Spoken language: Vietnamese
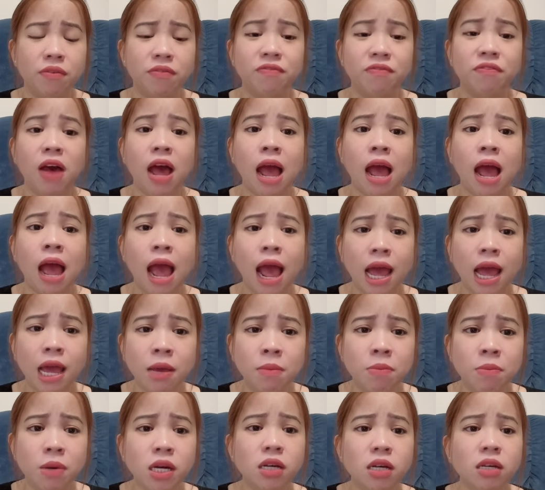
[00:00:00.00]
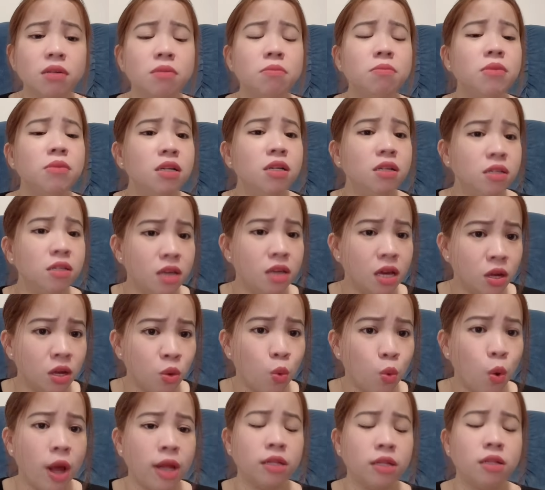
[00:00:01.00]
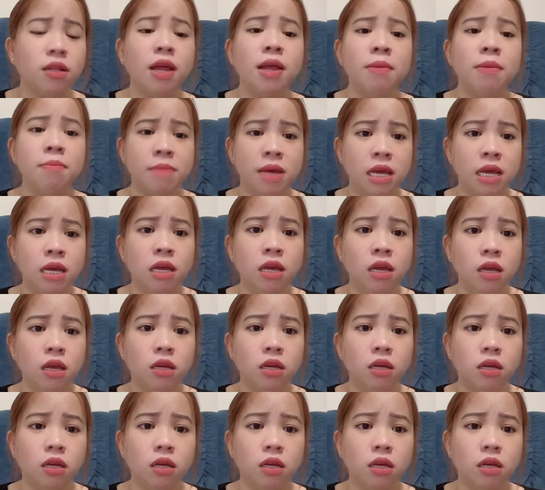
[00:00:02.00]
và hai bước bước chân qua tới mỹ